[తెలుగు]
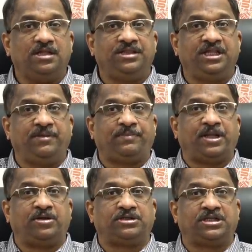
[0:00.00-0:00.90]
దీని
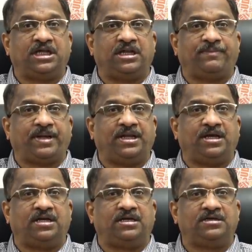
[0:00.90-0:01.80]
ప్రయోజనాలపైన
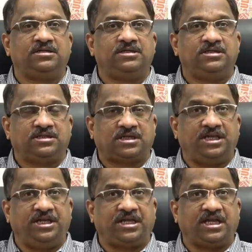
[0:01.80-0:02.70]

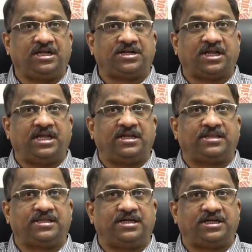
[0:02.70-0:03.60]
క్లినికల్
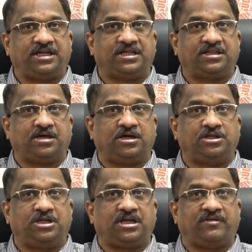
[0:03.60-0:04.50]
ట్రయల్స్ అంటే
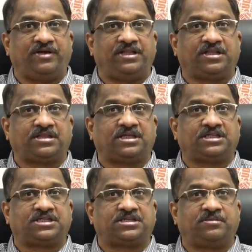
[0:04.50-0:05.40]
ఆధునిక వైద్య
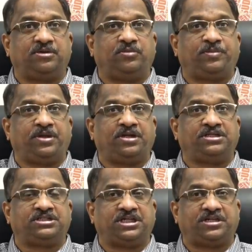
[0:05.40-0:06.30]
శాస్త్రంలో
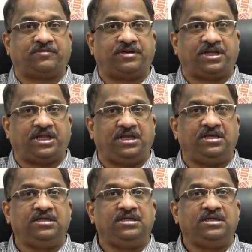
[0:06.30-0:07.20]
ఉపయోగించేటువంటి
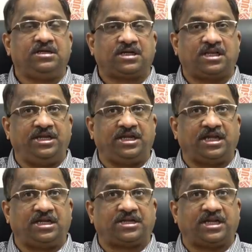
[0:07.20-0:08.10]

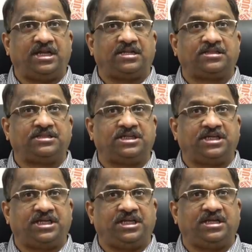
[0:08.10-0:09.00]
క్లినికల్ ట్రయల్స్
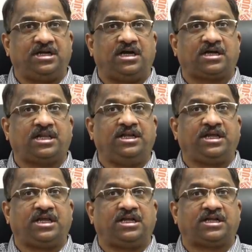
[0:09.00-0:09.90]
జరిగి ఆ
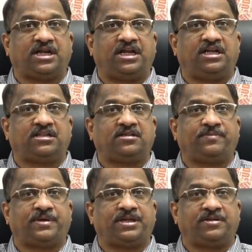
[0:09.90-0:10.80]
క్లినికల్ ట్రయల్స్
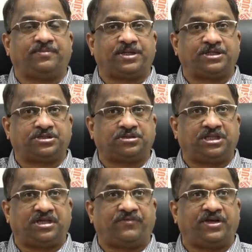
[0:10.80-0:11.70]
పరి
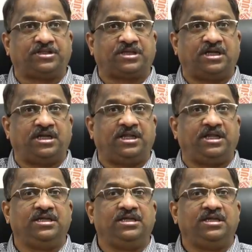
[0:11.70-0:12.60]
పరిశోధన ఫలితాల్ని
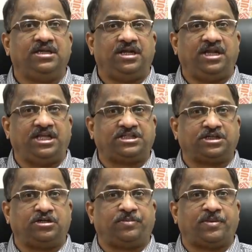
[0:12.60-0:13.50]

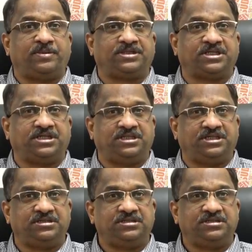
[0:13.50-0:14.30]
నేచర్లో పబ్లిష్ అయింది